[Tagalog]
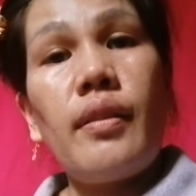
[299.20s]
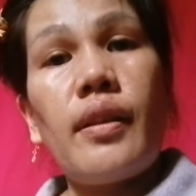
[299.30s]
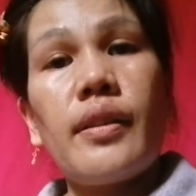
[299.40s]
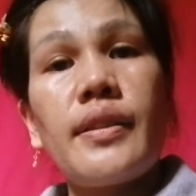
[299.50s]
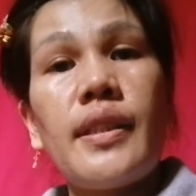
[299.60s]

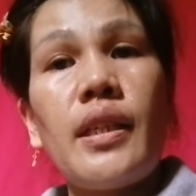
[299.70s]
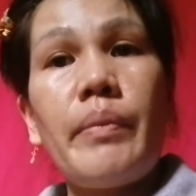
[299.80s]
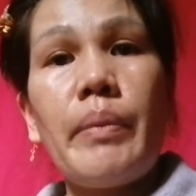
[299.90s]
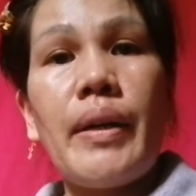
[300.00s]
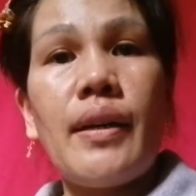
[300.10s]
Yun lang.
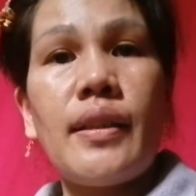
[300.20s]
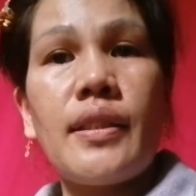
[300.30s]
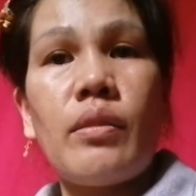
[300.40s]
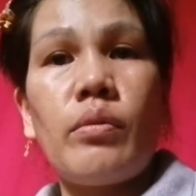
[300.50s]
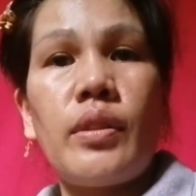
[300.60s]
Sana may
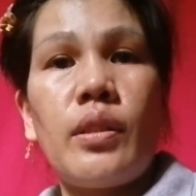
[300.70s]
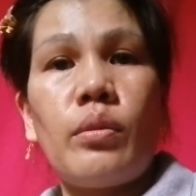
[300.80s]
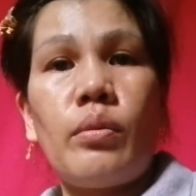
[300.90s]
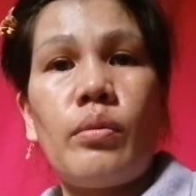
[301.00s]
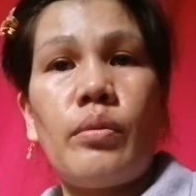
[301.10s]
makakasagot
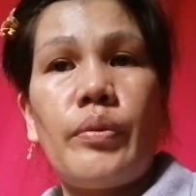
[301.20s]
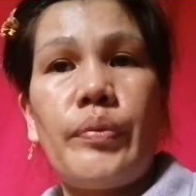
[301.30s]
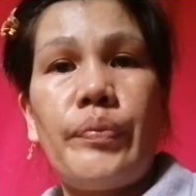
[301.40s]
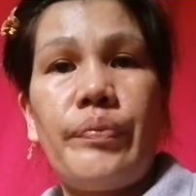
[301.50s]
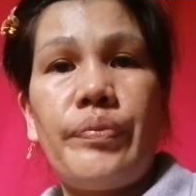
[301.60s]
nitong
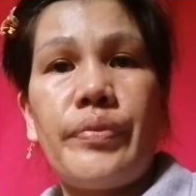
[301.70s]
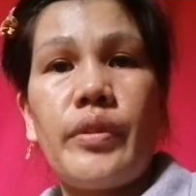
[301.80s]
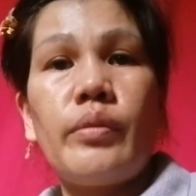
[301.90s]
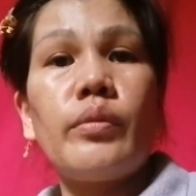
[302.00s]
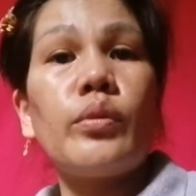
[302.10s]

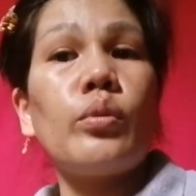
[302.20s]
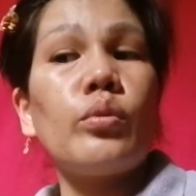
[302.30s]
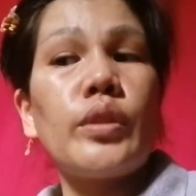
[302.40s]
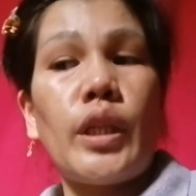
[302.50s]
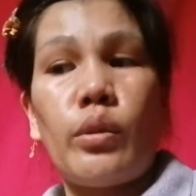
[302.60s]

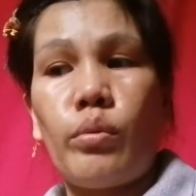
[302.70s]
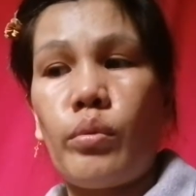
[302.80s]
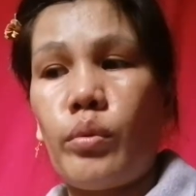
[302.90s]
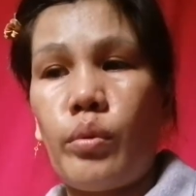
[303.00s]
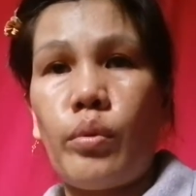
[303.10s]
itong
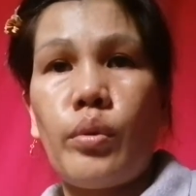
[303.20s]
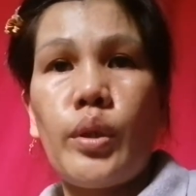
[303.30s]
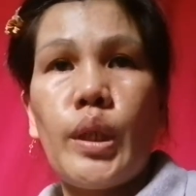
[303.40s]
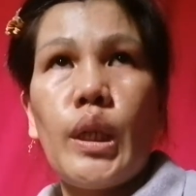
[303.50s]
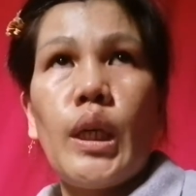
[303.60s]
tanong ko.